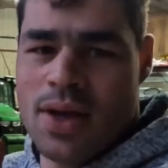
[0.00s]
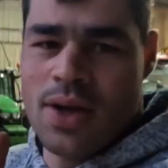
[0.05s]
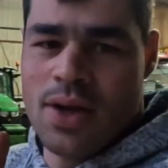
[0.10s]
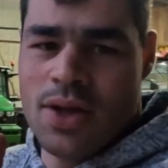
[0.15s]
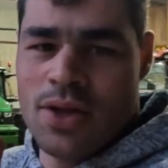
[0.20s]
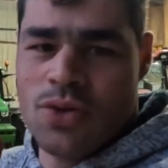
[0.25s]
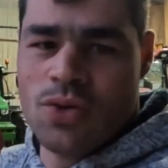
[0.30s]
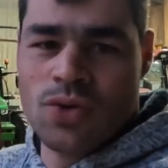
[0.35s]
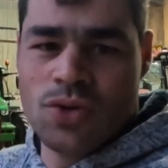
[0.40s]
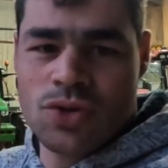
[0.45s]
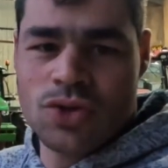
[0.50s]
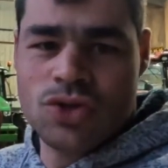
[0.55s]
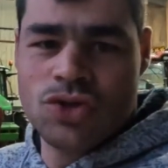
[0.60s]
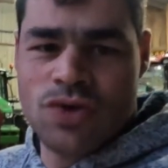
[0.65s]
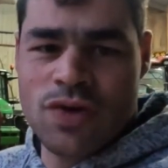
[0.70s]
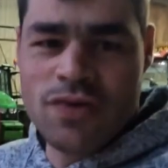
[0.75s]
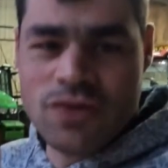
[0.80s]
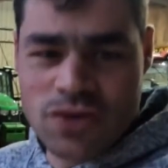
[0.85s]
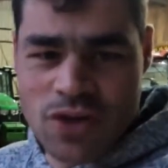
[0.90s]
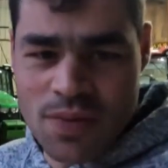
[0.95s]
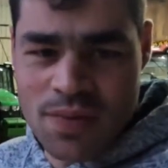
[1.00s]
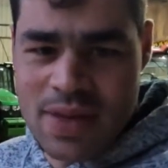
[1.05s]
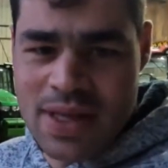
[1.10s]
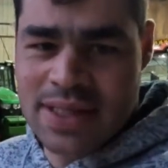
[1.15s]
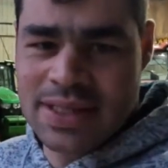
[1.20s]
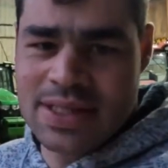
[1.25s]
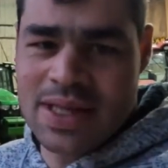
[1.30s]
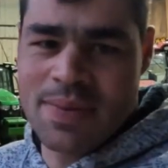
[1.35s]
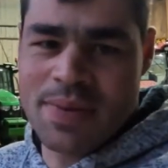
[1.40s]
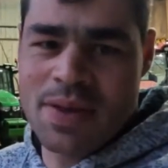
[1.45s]
euh, donc je vais vous
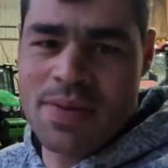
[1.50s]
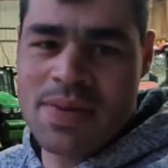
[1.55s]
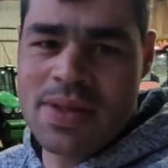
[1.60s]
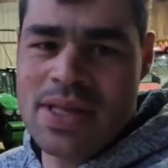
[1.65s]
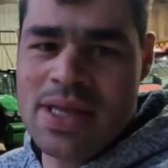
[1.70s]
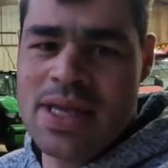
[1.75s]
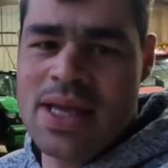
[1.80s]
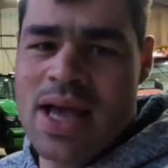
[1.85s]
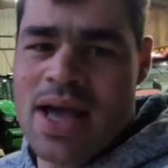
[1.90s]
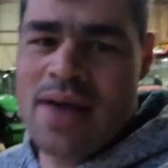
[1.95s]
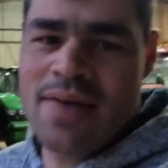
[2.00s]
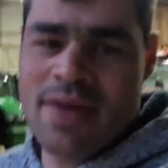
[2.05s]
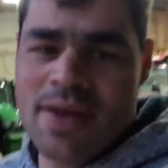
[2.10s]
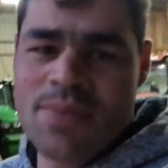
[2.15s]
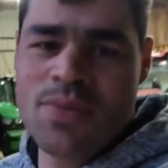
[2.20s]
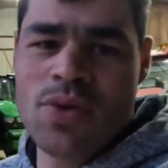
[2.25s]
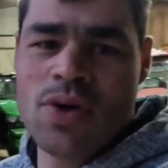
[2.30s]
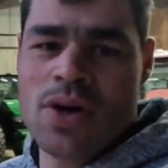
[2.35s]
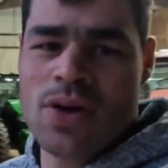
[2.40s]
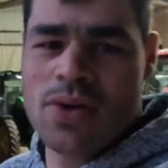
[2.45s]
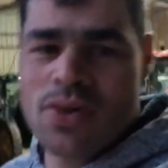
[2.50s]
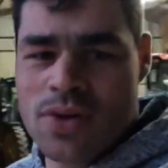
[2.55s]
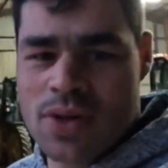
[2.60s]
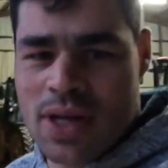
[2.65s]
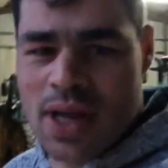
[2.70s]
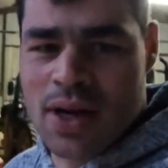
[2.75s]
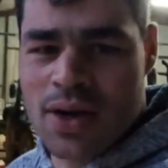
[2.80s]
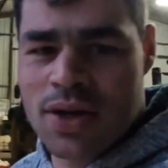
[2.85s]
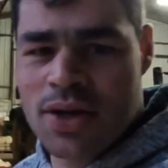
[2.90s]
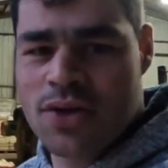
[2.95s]
emmener cet après-midi avec moi aux
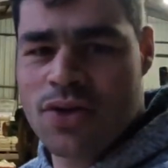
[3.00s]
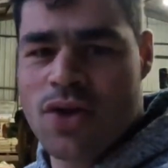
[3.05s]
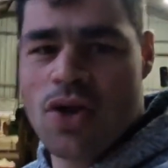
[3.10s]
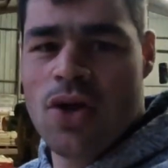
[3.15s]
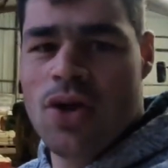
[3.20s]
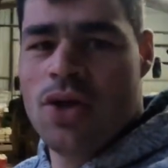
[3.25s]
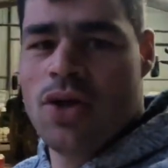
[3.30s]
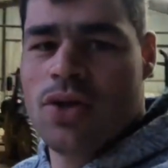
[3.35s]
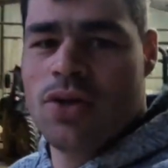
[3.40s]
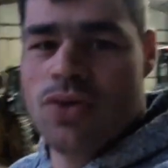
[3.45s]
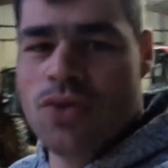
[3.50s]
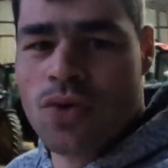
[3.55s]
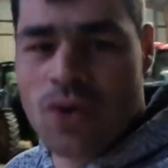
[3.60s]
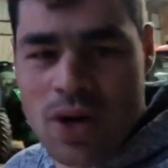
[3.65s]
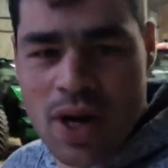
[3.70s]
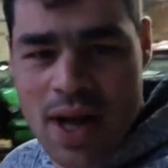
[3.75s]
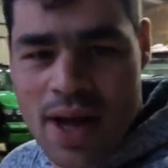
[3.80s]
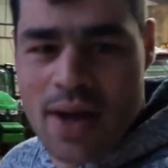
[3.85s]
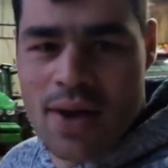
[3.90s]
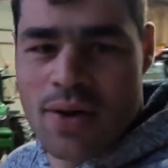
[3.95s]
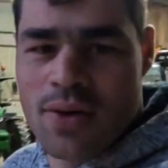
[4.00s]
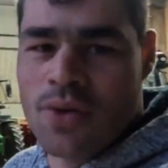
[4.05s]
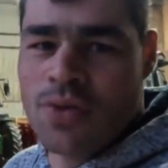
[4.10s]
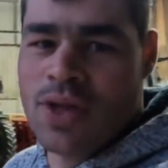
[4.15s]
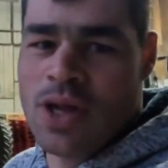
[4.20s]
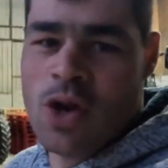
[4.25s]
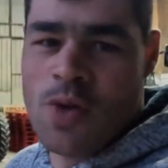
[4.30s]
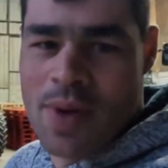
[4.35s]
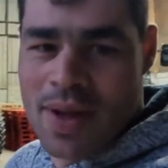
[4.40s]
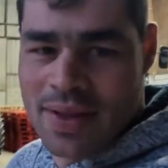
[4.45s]
carottes. Donc là, on
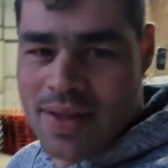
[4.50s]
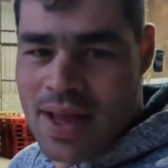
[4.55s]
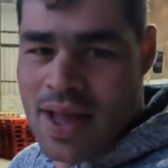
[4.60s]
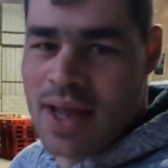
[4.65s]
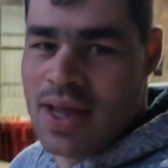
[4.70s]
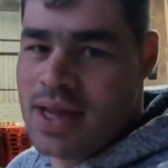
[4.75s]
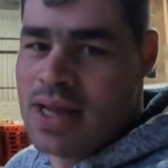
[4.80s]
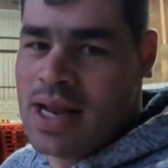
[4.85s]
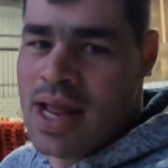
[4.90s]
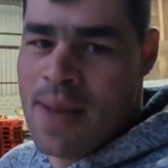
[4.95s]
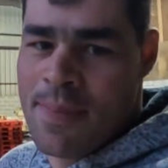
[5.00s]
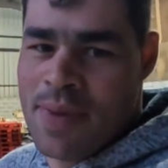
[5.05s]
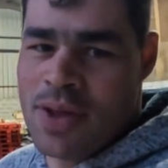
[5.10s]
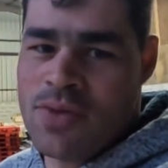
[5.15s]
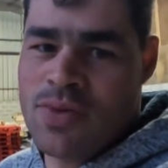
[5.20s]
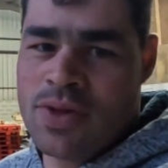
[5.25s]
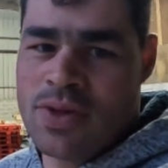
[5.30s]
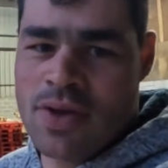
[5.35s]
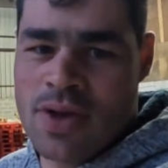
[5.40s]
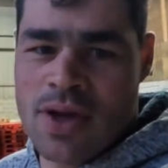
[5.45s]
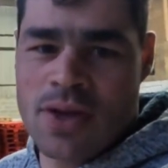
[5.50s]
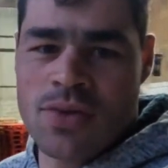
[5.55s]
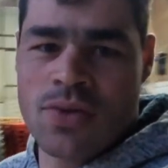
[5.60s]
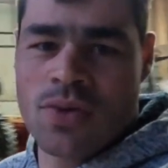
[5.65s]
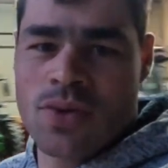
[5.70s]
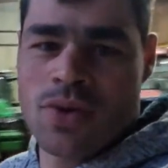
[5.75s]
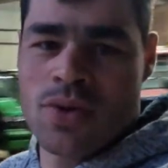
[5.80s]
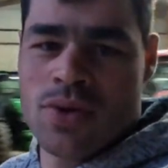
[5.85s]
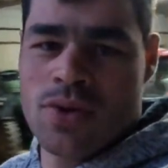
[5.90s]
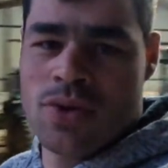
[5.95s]
est le matin, il est à peine 8h,
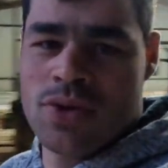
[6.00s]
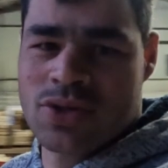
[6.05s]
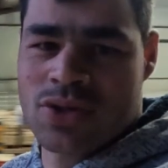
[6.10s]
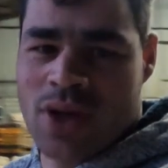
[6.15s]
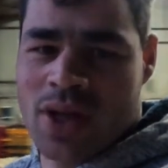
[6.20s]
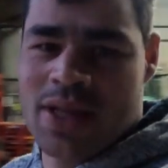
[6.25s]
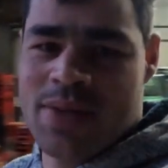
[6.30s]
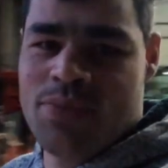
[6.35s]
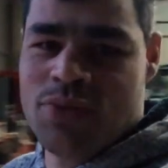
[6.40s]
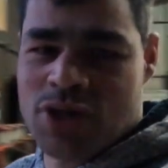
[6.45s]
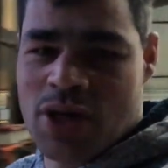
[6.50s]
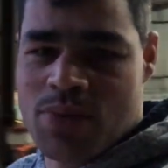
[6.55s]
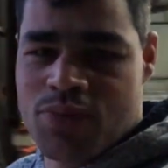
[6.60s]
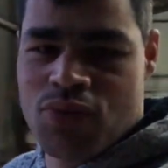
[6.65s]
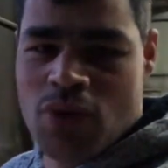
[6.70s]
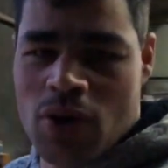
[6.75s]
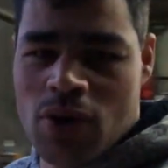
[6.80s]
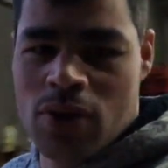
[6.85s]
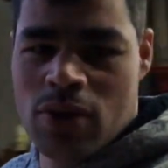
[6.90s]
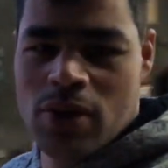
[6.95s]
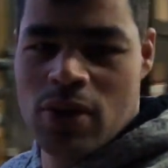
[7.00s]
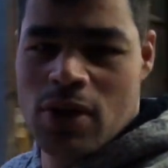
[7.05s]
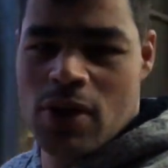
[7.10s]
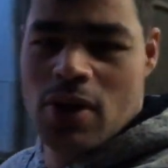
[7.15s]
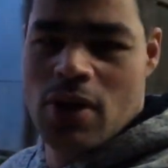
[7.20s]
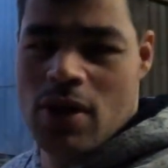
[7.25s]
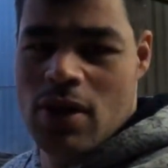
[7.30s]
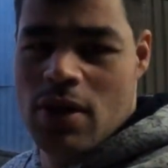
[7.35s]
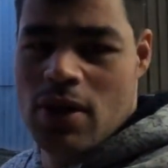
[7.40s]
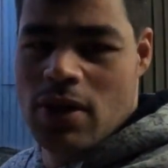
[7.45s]
donc ils sont en train d'éplucher le poireau.
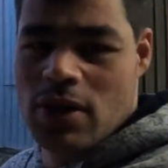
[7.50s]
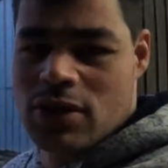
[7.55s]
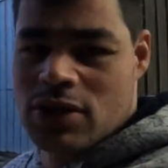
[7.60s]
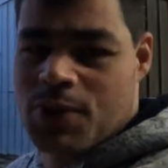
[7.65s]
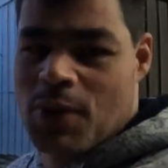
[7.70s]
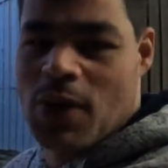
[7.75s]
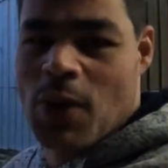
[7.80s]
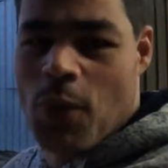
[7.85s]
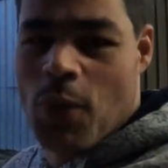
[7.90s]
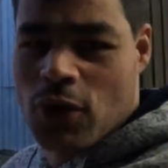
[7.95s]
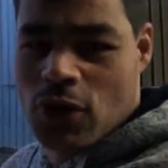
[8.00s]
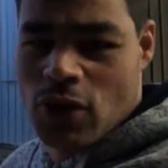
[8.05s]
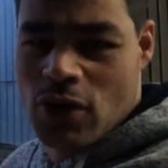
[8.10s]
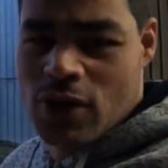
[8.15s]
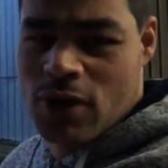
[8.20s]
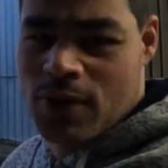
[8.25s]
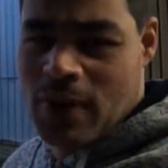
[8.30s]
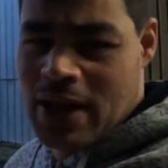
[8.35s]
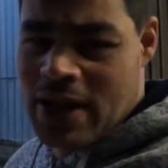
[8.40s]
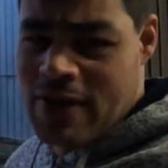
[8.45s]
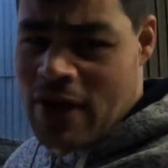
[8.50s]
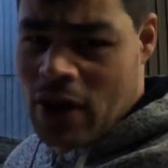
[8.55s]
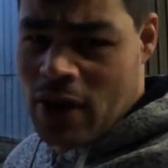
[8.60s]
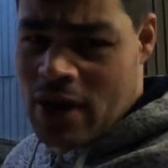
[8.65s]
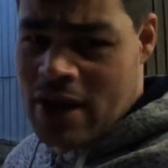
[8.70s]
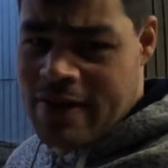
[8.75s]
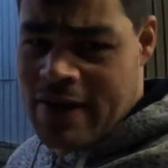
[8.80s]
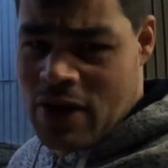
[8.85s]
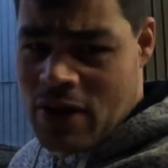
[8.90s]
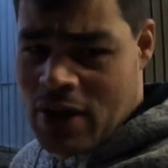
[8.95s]
Je sais pas, on peut peut-être les,
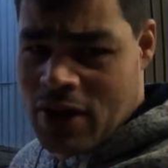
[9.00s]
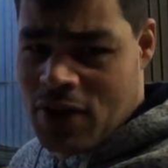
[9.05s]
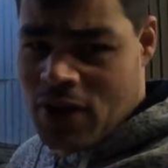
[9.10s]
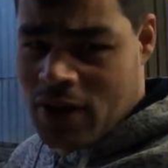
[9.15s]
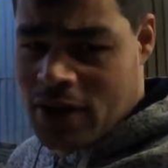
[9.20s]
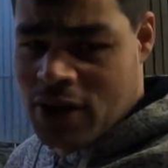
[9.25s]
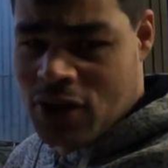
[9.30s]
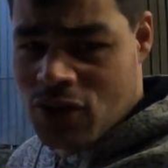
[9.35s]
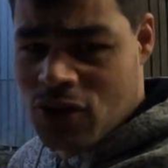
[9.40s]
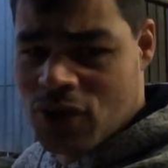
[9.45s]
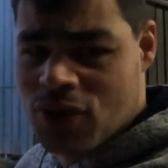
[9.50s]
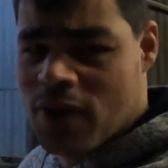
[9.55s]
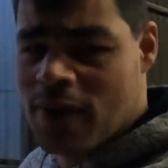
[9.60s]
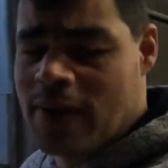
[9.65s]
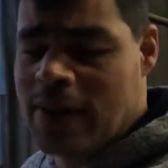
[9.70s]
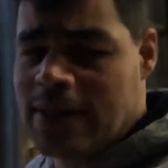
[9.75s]
les qui tournent.